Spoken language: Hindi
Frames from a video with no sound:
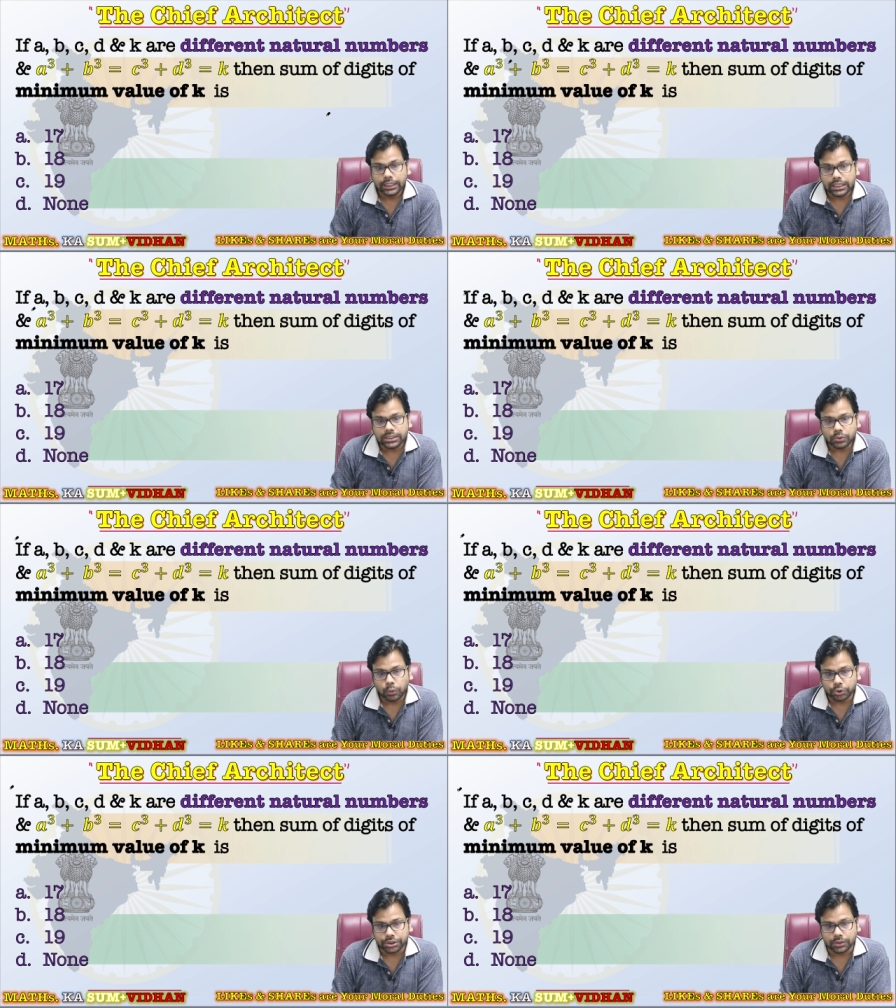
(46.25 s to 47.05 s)
इस
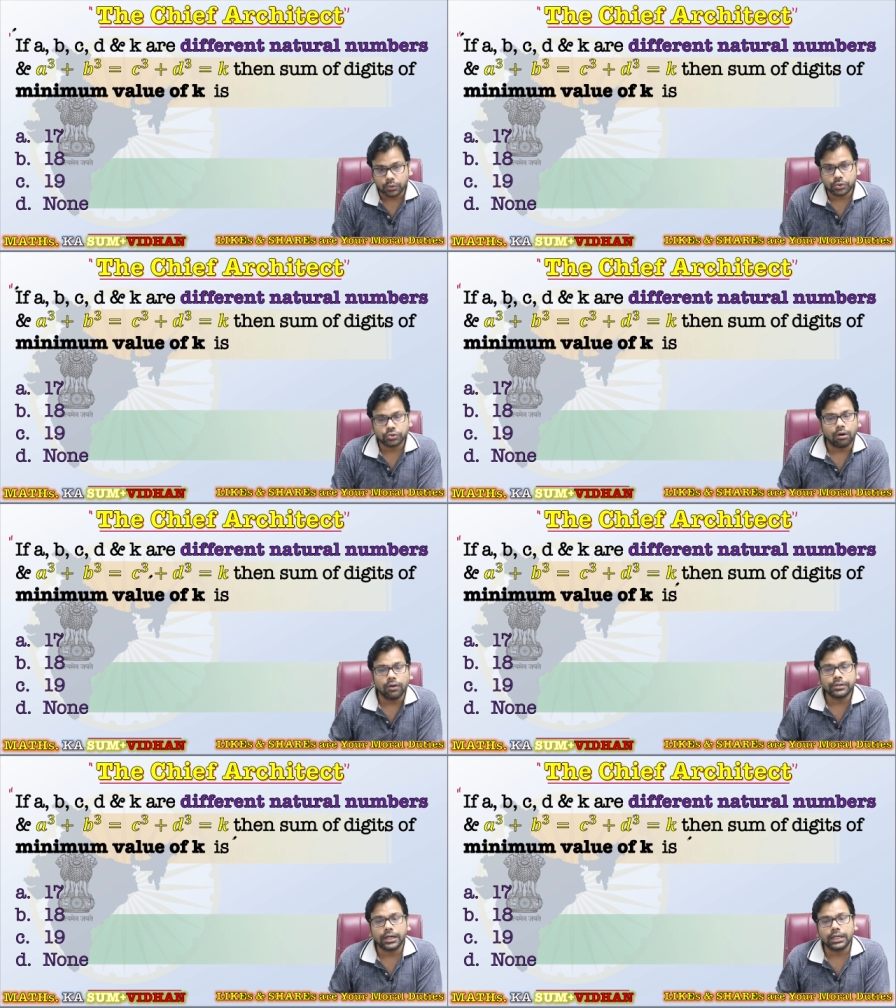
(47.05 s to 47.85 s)
क्वेश्चन को
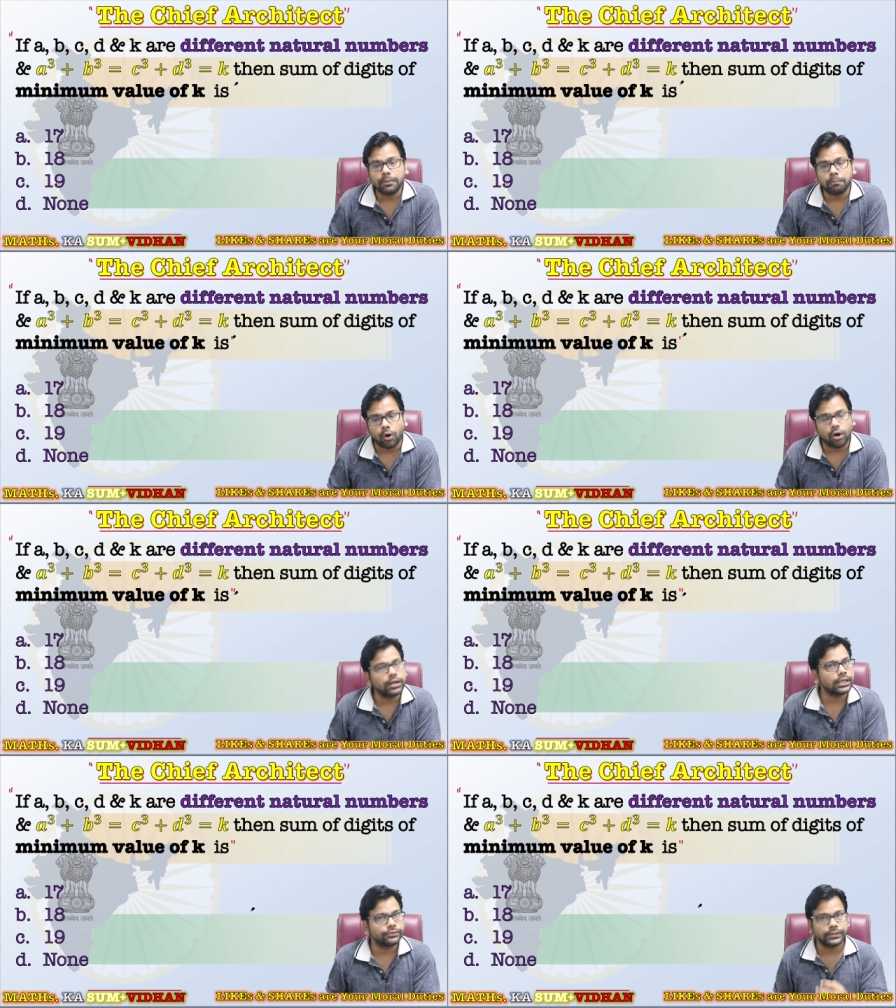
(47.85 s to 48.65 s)
सॉल्व करना
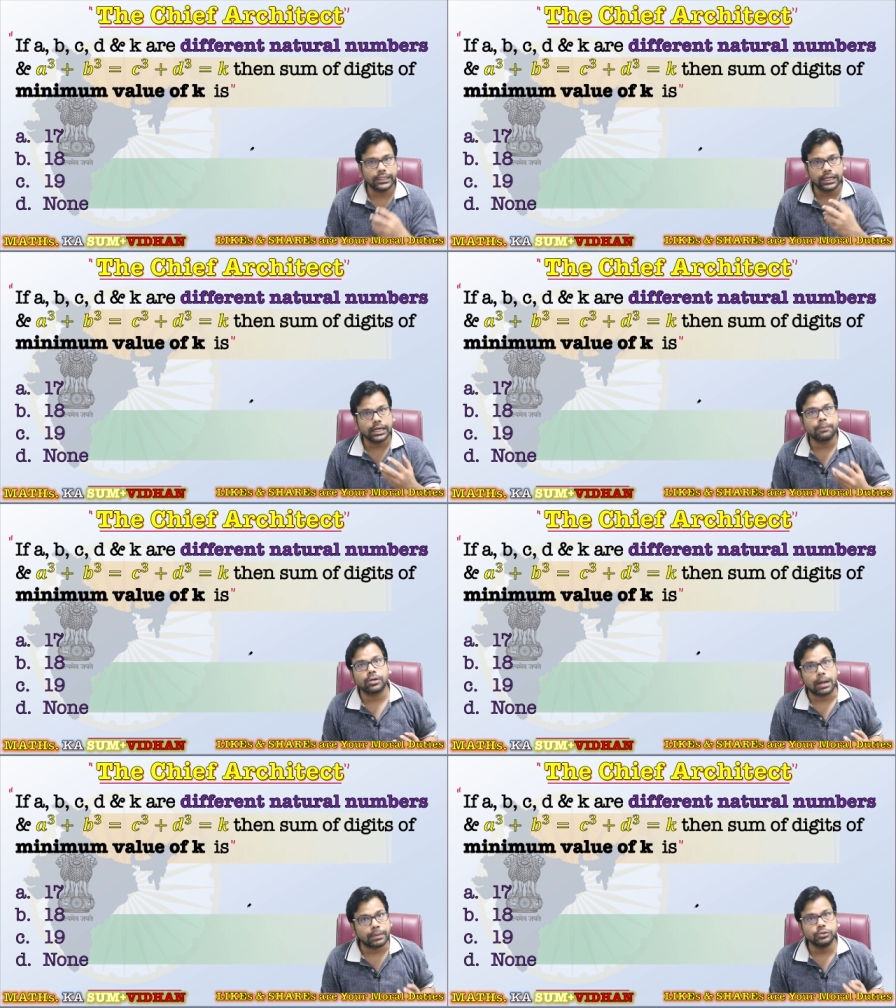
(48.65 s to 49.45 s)
बहुत टफ है अगर
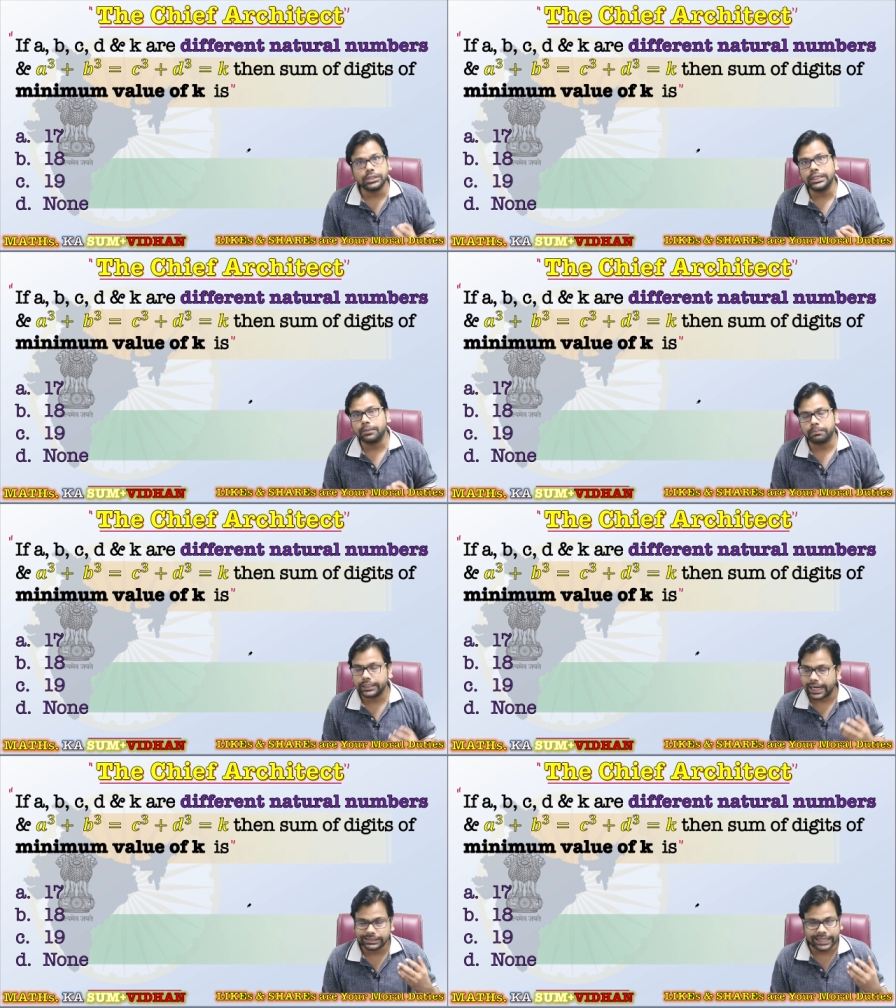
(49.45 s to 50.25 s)
आपको रामानुजन नंबर
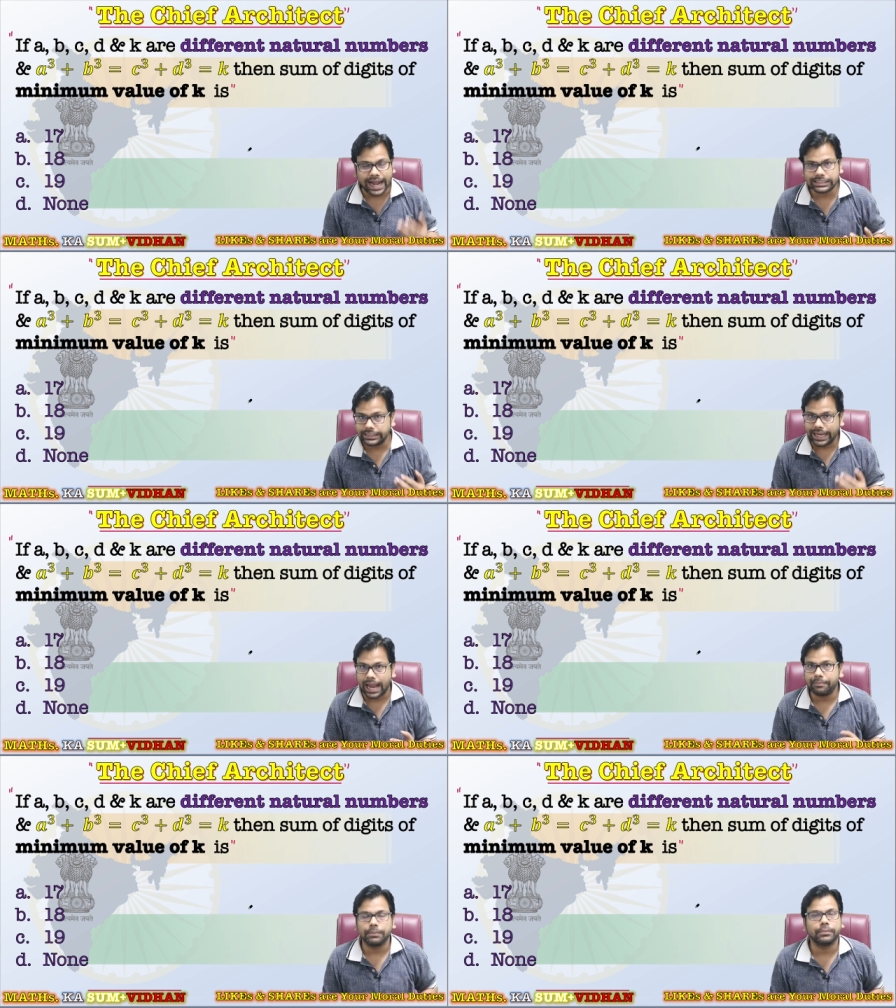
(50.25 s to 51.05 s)
डेट इज टैक्सी
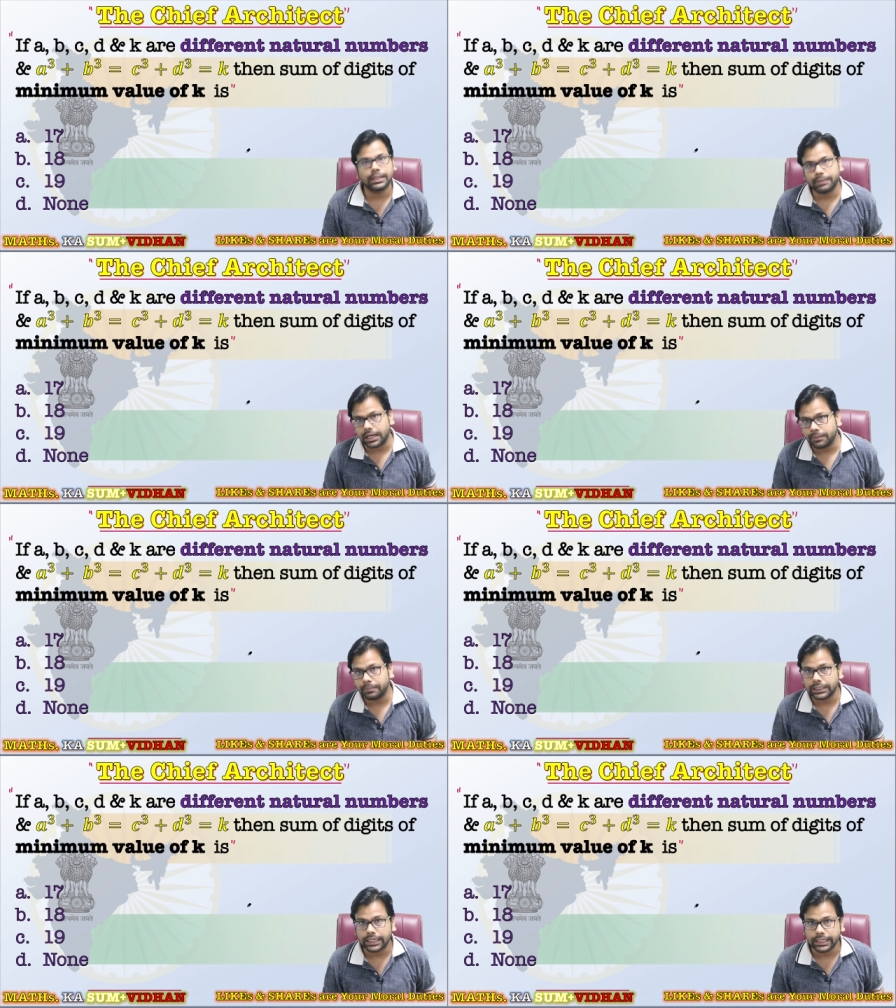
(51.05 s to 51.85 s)
कैब नंबर के बारे में
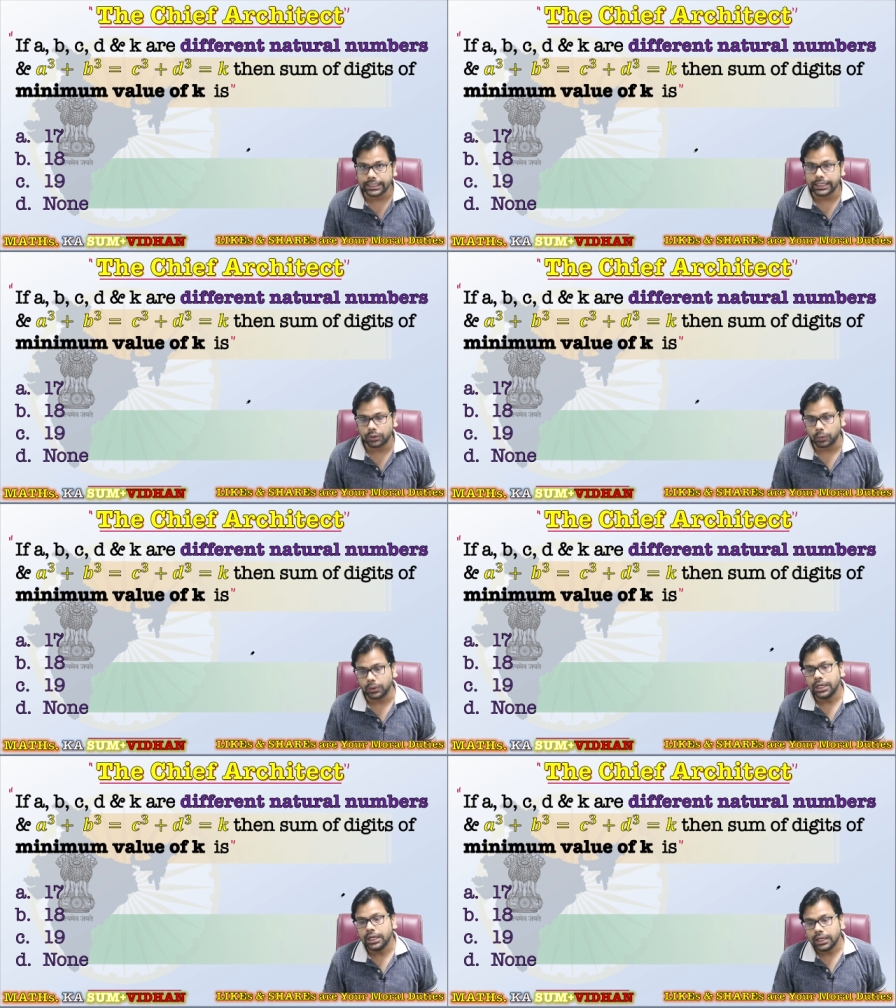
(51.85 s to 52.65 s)
पता नहीं है तो